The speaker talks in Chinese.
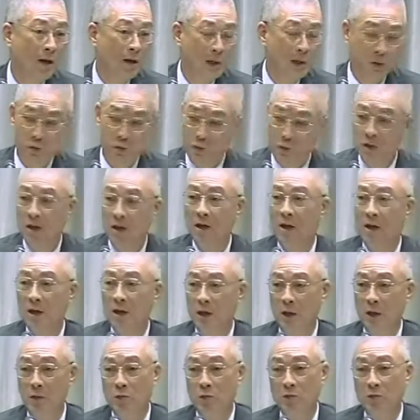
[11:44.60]
也逐渐的要
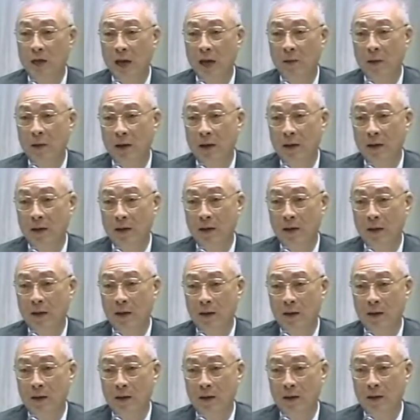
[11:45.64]
引入台湾。
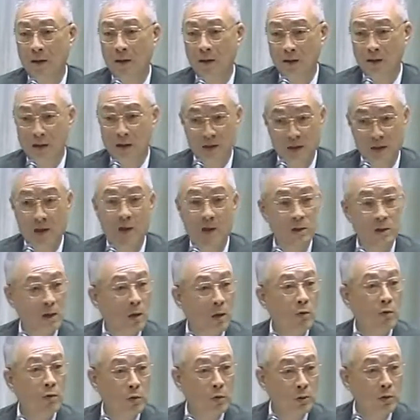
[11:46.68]
像今天
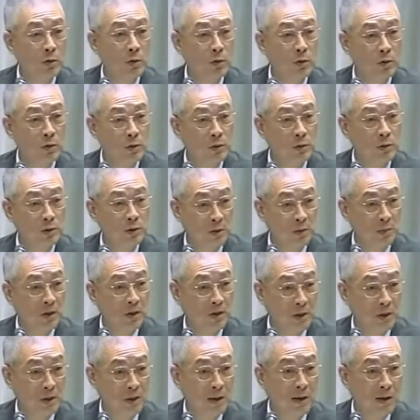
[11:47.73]
萧总统就特别
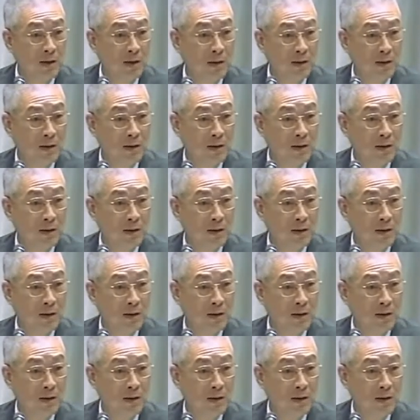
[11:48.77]
提到，